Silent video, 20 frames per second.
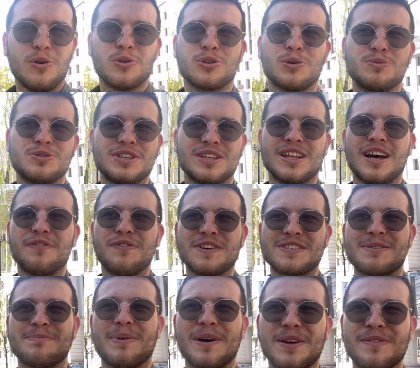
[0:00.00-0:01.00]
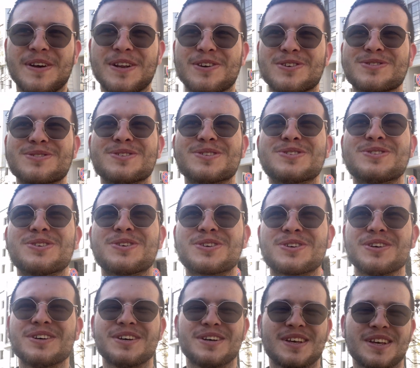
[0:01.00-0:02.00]
Otobüse daha fazla para veriyorsunuz
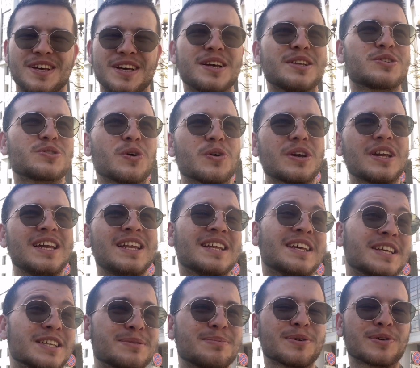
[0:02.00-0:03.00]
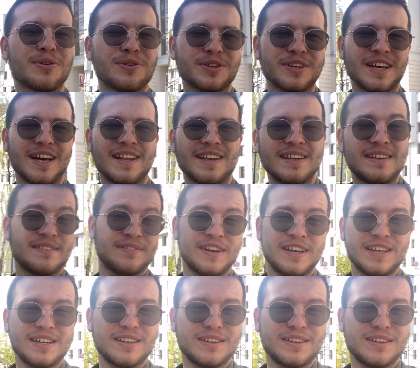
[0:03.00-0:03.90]
çünkü. Çok ilginç bir konu yani ve